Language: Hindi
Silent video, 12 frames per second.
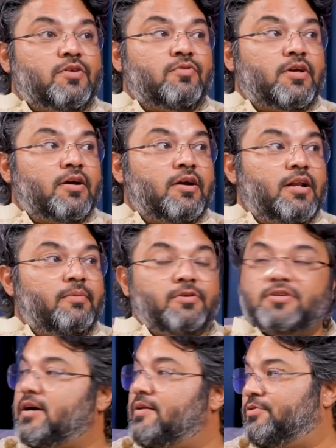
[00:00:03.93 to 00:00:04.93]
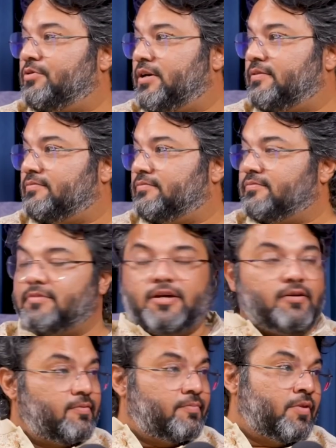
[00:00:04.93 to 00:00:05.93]
जो है उनके गले में सांप होता
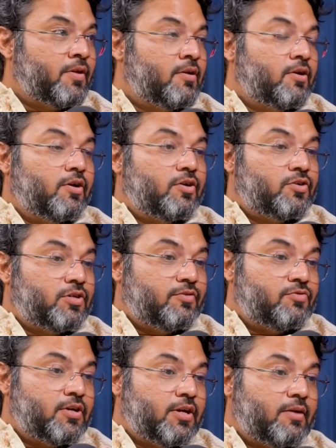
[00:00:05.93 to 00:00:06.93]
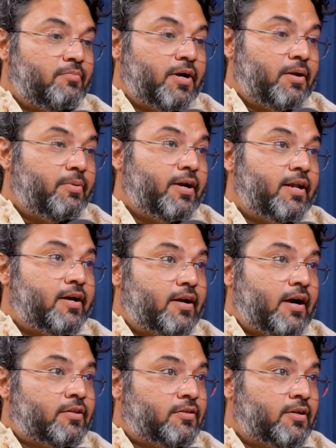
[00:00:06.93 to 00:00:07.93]
है है ना शिव जी के बड़े बेटे
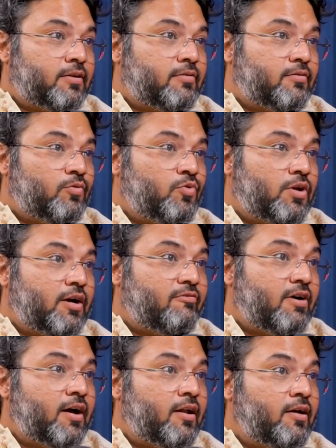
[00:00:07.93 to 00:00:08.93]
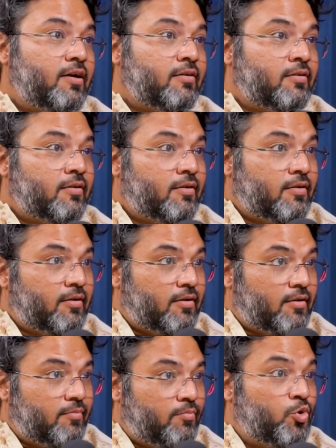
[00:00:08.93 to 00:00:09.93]
हैं कार्तिक उनका वाहन है
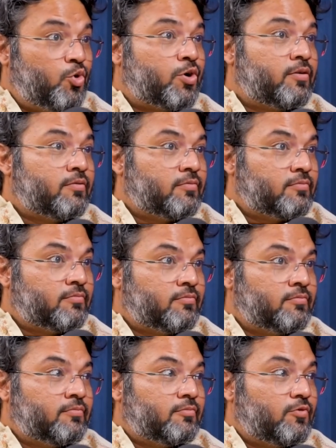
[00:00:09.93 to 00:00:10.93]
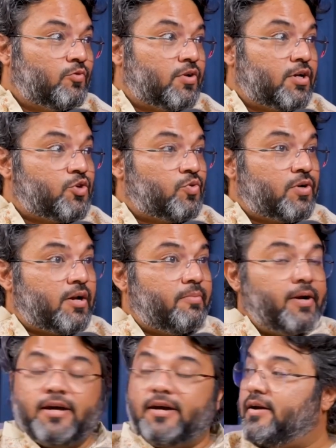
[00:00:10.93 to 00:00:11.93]
मोर उनका छोटा
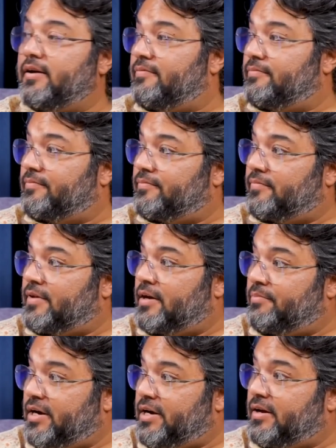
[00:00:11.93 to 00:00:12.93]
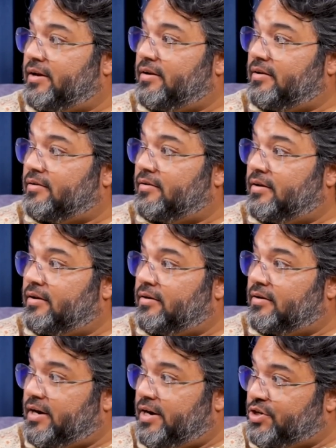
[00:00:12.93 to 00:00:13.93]
बेटा है बेटे हैं
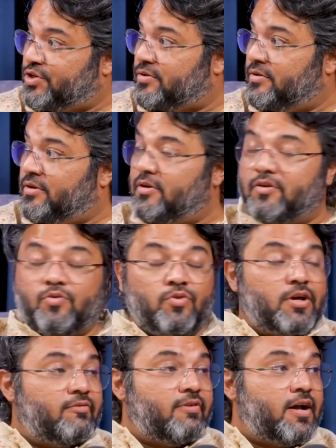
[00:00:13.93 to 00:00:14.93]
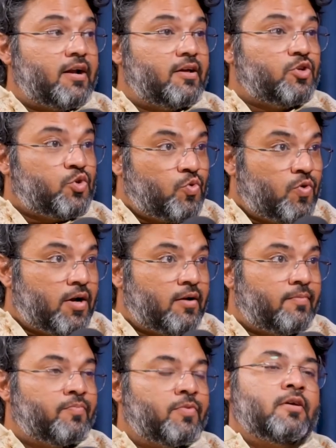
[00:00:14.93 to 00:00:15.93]
गणेश उनका वाहन है चूहा